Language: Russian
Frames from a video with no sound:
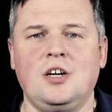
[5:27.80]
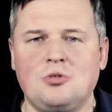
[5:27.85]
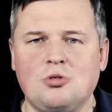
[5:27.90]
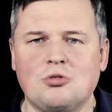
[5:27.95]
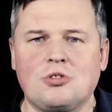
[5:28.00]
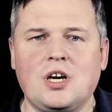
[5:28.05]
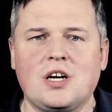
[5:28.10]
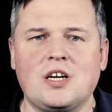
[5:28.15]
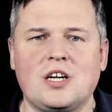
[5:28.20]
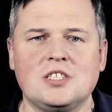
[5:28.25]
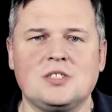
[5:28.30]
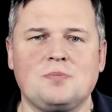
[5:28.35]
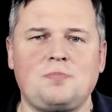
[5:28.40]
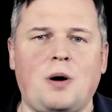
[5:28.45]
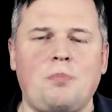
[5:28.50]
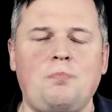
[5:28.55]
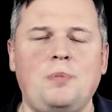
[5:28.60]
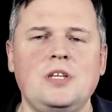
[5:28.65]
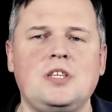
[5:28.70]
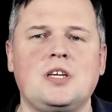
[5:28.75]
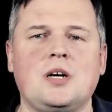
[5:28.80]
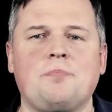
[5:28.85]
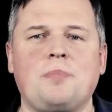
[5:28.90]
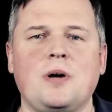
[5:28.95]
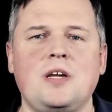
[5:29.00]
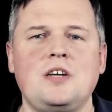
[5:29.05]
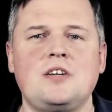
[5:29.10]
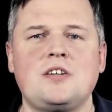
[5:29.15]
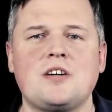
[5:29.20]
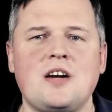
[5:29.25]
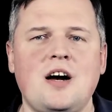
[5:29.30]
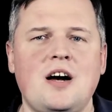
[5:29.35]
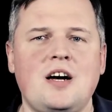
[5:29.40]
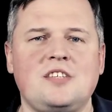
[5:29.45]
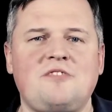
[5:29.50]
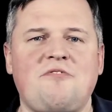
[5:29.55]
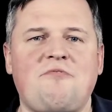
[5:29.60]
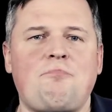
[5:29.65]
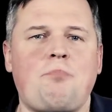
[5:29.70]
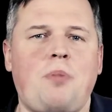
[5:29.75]
Тут как раз попытка
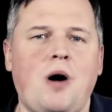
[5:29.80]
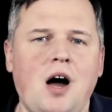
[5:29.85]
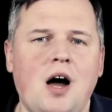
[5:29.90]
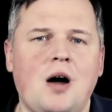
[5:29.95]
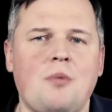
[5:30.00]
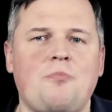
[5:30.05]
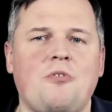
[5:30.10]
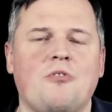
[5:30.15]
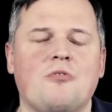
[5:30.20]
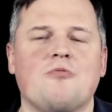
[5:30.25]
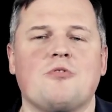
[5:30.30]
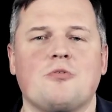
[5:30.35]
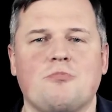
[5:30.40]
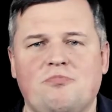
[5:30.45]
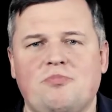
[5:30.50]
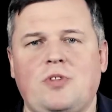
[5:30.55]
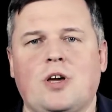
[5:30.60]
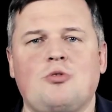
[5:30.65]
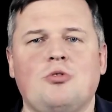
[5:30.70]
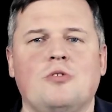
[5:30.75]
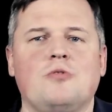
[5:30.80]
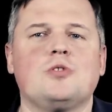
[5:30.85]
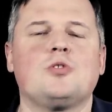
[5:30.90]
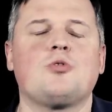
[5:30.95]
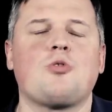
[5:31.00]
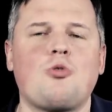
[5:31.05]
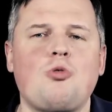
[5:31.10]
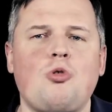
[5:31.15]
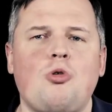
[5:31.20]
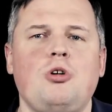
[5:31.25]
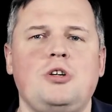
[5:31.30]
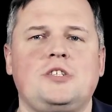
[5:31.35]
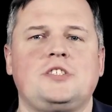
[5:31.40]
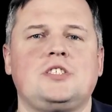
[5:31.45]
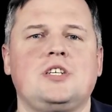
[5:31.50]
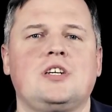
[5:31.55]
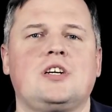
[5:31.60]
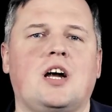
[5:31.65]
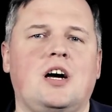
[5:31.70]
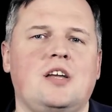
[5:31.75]
поиграть в папу, такую вот роль
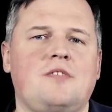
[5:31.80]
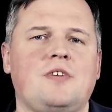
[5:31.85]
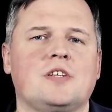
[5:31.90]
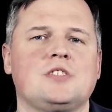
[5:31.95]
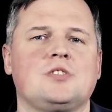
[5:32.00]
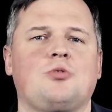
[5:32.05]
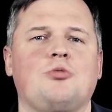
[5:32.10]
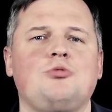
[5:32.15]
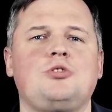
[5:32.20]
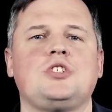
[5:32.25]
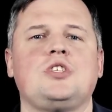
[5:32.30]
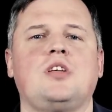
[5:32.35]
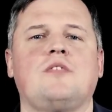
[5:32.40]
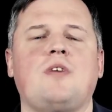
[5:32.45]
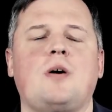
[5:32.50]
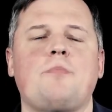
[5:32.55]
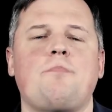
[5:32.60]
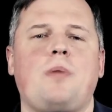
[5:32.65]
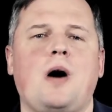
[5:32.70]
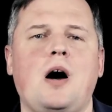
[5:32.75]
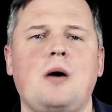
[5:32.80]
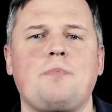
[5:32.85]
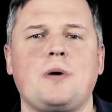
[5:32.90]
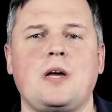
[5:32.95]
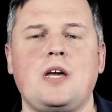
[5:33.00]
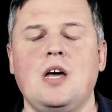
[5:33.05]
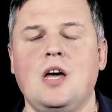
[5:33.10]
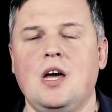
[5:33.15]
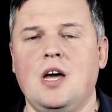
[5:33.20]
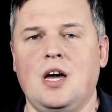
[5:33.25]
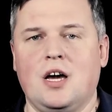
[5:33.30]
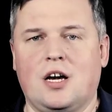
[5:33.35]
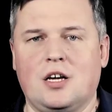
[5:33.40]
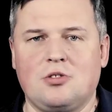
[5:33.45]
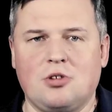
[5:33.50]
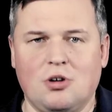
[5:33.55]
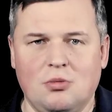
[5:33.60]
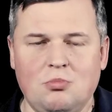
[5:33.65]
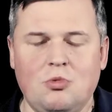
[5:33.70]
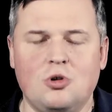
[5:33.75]
сыграть восточного папы –
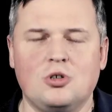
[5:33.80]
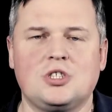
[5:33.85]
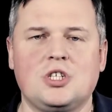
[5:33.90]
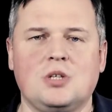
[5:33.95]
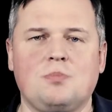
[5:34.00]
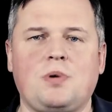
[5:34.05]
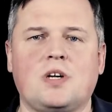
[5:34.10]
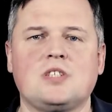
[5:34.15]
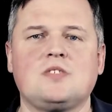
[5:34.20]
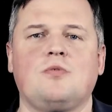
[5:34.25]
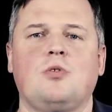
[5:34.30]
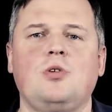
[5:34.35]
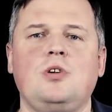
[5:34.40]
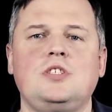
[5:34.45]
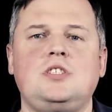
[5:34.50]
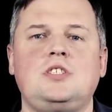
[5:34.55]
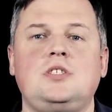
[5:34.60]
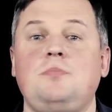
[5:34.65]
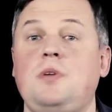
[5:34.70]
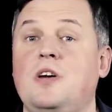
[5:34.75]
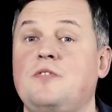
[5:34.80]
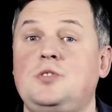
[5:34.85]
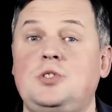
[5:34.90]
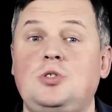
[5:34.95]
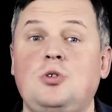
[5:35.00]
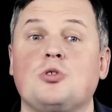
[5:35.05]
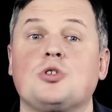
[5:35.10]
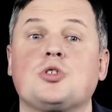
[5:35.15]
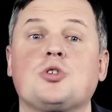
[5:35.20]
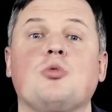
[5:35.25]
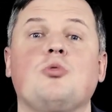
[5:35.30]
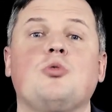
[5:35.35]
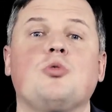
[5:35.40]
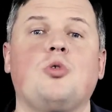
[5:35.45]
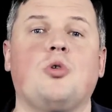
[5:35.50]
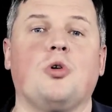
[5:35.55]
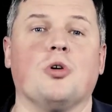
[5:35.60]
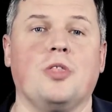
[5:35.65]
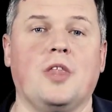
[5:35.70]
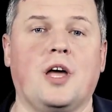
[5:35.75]
который может позволить себе все, что
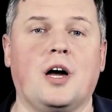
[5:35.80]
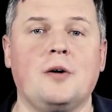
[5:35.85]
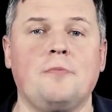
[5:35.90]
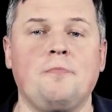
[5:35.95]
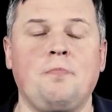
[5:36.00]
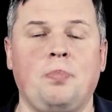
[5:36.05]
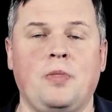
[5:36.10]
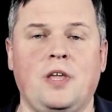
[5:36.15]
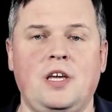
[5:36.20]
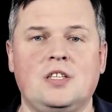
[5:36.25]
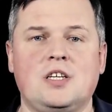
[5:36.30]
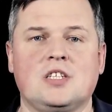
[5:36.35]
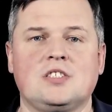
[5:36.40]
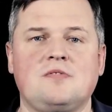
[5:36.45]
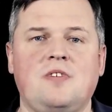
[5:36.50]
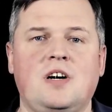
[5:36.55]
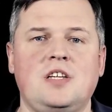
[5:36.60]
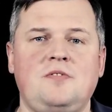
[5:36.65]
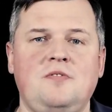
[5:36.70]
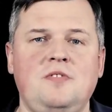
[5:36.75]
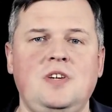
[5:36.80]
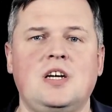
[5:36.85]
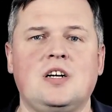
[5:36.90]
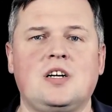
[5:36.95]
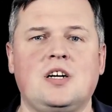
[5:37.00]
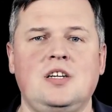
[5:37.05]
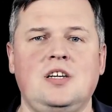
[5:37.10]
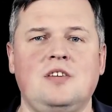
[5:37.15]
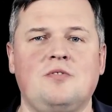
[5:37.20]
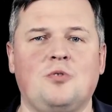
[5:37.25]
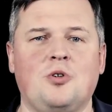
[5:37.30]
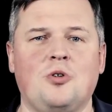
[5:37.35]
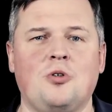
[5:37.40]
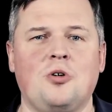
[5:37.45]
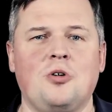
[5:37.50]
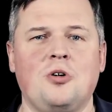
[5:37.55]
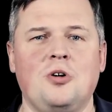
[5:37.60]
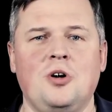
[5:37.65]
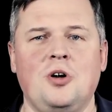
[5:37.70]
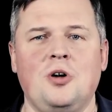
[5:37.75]
угодно, и назвать века
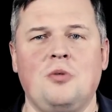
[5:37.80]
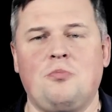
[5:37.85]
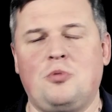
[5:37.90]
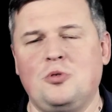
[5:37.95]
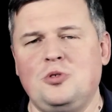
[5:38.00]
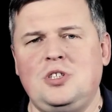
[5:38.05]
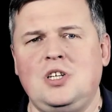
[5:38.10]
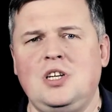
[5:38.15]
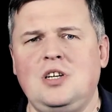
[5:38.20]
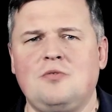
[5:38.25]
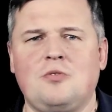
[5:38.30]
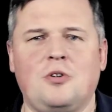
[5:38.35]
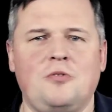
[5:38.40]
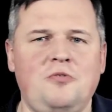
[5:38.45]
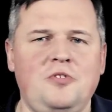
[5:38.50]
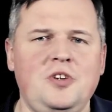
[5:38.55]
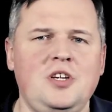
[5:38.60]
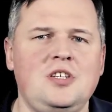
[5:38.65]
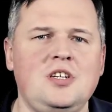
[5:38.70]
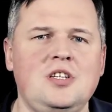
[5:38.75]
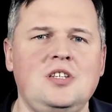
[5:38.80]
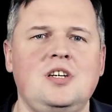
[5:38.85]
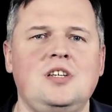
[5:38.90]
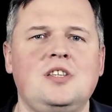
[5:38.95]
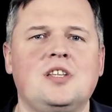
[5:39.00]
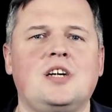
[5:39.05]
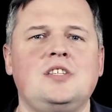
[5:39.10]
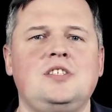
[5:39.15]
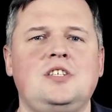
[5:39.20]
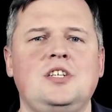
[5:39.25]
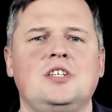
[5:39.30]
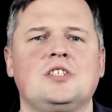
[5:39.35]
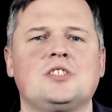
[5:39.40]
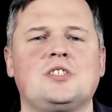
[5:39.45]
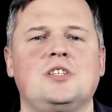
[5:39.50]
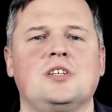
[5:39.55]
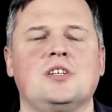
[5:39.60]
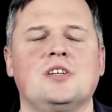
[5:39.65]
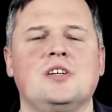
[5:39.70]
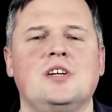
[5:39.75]
его пути, его видения и
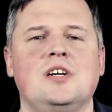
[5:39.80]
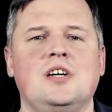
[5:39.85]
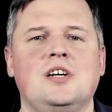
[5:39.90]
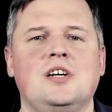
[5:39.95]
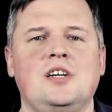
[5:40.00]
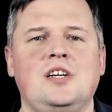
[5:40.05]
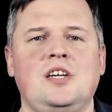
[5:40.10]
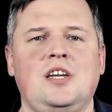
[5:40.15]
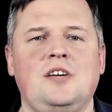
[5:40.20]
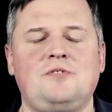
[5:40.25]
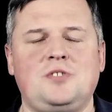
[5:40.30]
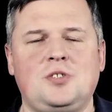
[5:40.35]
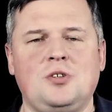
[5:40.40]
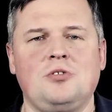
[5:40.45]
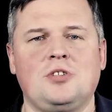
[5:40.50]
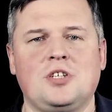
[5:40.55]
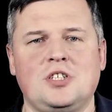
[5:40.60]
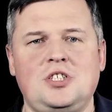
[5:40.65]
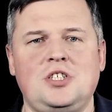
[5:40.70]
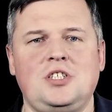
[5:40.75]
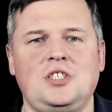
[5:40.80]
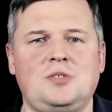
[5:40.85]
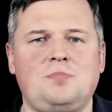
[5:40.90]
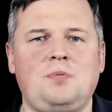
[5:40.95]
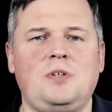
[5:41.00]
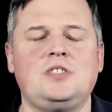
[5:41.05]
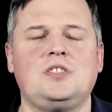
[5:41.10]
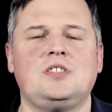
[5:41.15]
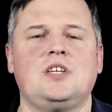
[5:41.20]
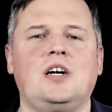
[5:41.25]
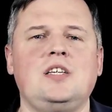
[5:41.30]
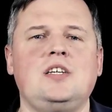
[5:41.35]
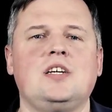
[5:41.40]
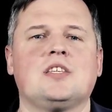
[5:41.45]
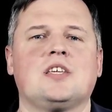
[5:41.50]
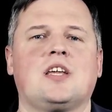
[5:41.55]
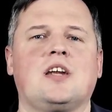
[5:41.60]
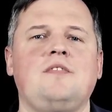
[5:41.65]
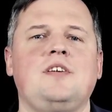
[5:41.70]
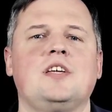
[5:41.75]
надежды, и все это через признание
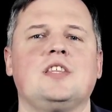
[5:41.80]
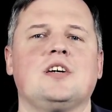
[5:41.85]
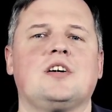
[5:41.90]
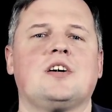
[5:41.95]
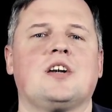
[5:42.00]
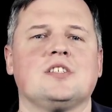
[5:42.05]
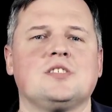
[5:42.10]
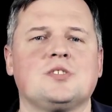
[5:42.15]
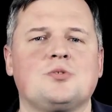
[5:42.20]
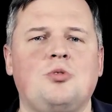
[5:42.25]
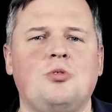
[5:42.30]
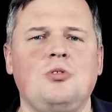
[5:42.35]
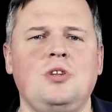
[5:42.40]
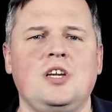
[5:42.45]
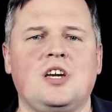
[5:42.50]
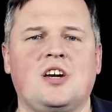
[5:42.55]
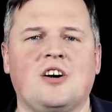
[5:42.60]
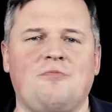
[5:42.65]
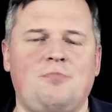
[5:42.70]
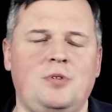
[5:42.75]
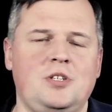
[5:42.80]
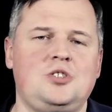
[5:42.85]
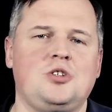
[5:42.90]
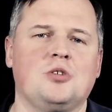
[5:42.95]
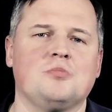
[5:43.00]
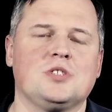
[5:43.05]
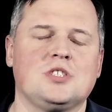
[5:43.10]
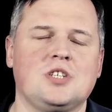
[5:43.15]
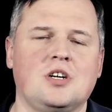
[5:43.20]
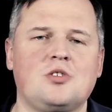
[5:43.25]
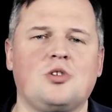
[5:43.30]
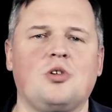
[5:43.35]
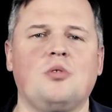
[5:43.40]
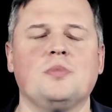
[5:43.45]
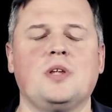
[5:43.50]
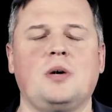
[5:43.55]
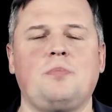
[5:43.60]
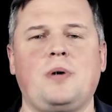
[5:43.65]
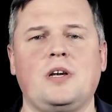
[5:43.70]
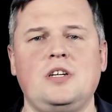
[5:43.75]
откровенных раскольников, причем с
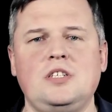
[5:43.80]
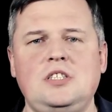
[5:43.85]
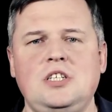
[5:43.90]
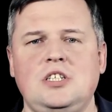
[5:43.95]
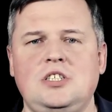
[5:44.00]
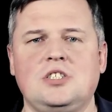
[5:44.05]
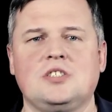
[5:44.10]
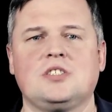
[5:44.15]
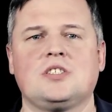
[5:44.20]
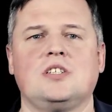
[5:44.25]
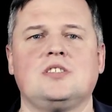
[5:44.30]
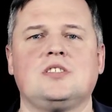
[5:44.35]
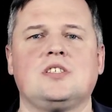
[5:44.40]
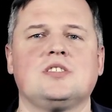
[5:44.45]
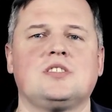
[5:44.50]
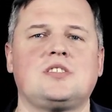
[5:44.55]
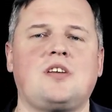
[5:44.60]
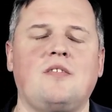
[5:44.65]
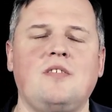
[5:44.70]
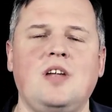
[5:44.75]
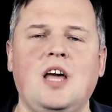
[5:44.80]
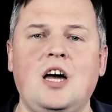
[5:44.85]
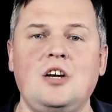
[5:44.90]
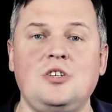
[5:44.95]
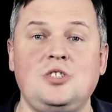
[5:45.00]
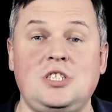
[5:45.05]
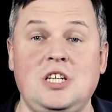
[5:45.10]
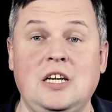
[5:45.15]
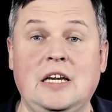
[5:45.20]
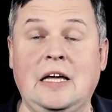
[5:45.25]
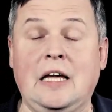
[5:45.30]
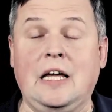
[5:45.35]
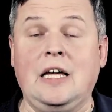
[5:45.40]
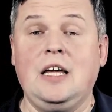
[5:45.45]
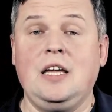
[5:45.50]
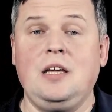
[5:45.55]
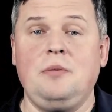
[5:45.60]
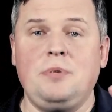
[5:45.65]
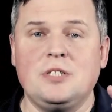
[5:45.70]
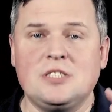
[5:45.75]
огромной политической составляющей
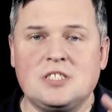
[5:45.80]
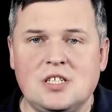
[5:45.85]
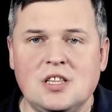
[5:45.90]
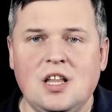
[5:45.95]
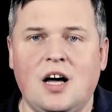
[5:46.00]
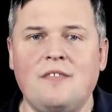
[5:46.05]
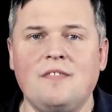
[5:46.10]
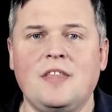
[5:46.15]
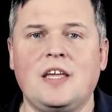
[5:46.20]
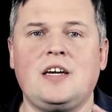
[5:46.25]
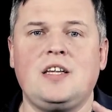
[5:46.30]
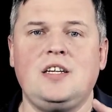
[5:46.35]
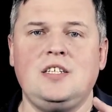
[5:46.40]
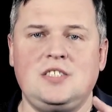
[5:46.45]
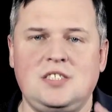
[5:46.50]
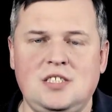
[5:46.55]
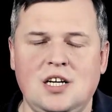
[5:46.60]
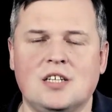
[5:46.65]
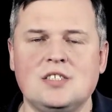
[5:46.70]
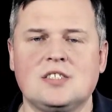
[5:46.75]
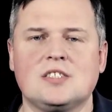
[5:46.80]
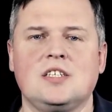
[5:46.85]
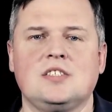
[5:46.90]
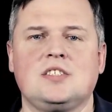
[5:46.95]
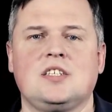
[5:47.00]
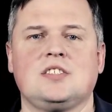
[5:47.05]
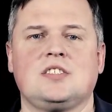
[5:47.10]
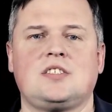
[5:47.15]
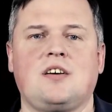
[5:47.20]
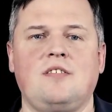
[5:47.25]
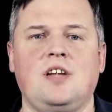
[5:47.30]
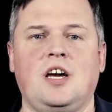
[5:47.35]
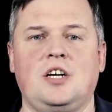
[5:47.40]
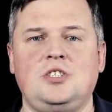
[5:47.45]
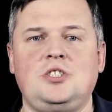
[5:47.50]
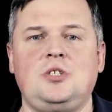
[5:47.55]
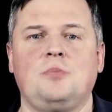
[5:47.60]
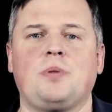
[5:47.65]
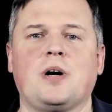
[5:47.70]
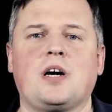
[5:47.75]
и без главной христианской
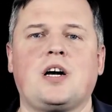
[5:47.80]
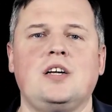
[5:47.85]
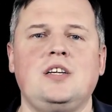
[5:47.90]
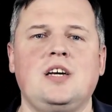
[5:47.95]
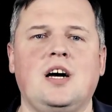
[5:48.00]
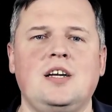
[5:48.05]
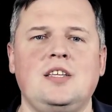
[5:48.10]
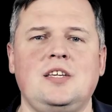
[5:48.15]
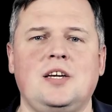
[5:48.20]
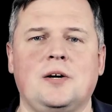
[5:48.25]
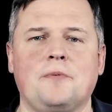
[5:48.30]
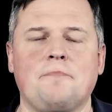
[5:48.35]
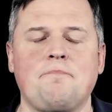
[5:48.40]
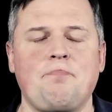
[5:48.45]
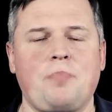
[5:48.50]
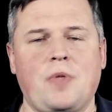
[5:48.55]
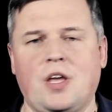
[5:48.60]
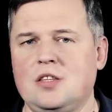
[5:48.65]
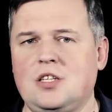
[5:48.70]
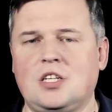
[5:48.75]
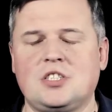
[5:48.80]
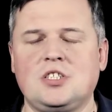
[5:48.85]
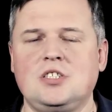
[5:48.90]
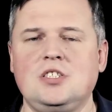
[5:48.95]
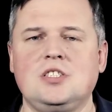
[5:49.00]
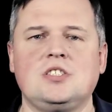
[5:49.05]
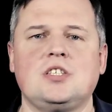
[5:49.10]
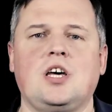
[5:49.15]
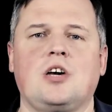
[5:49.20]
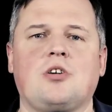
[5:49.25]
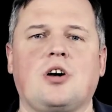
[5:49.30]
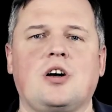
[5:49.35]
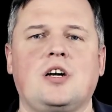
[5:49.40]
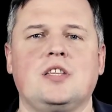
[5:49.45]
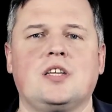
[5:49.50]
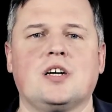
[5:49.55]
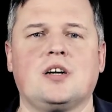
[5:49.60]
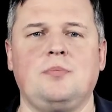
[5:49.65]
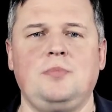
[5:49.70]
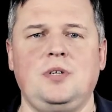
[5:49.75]
составляющей покаяния, даже не знаю, как
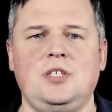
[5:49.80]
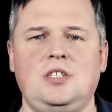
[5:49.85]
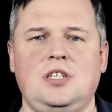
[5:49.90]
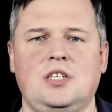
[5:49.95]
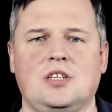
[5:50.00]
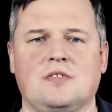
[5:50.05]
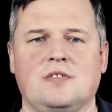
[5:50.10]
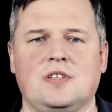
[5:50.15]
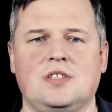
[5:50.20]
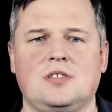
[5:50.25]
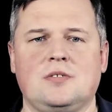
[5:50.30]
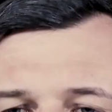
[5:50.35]
это комментировать.